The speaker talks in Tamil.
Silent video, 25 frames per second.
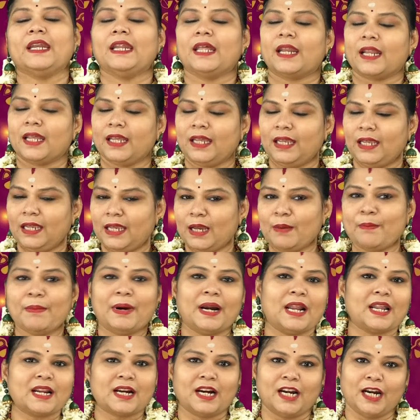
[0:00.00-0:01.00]
நிறைய
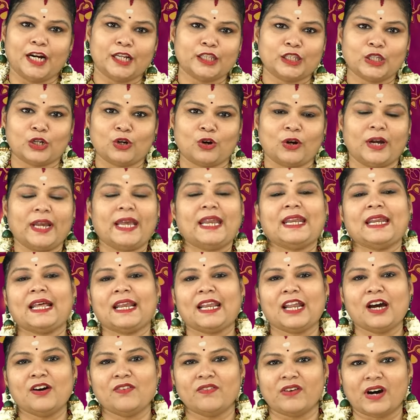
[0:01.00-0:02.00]
மலர்கள் எடுத்துக்கோங்க
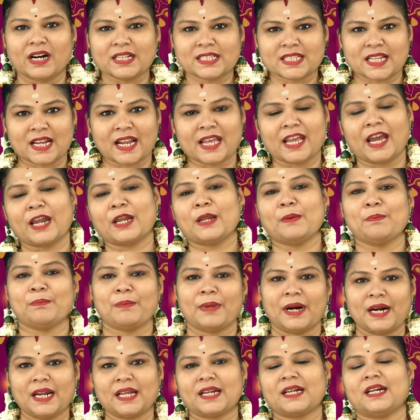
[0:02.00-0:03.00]
என்னெல்லாம் வாசனையான
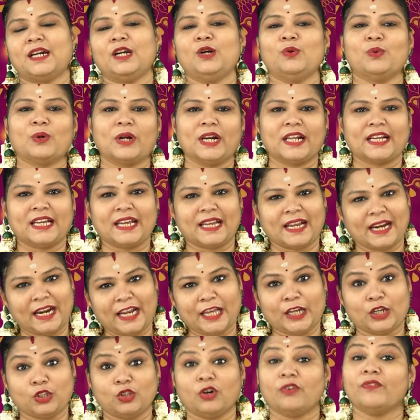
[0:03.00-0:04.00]
மலர்கள் உங்களுக்கு
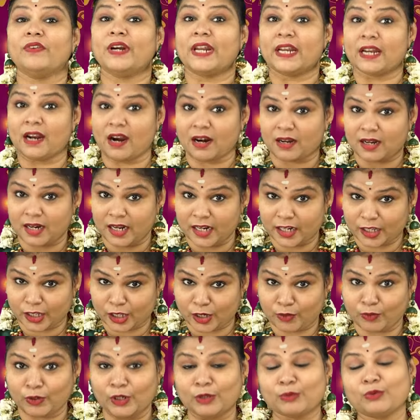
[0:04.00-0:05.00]
கிடைக்குதோ வெளிநாட்டில்
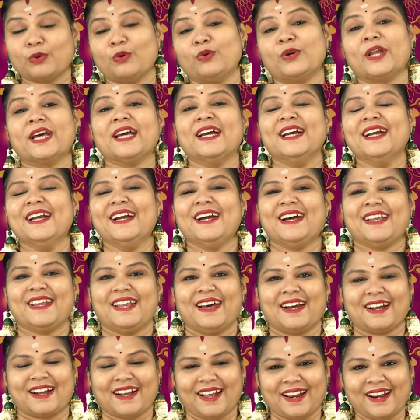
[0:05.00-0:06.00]
இருக்கிறவங்களும் கூட
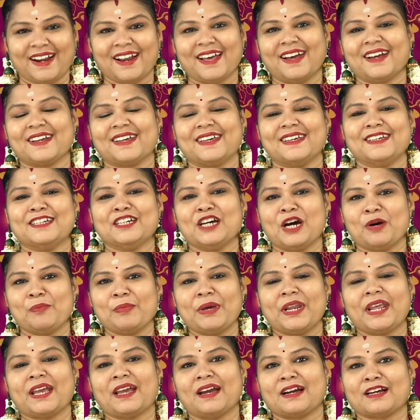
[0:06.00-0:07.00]
நான் கனடாக்கு
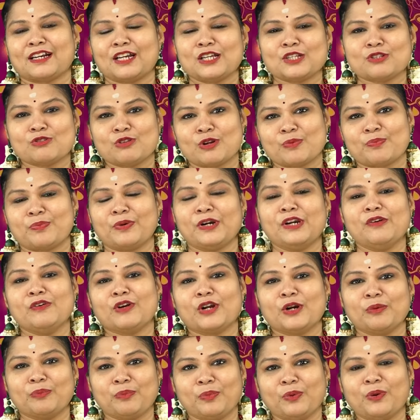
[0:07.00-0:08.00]
அமெரிக்காக்கெலாம்
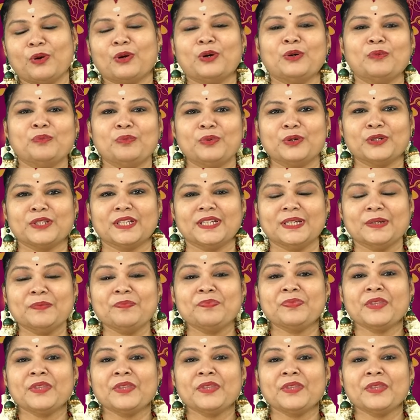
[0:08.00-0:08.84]
சொற்பொழிவுக்கு போகும்போது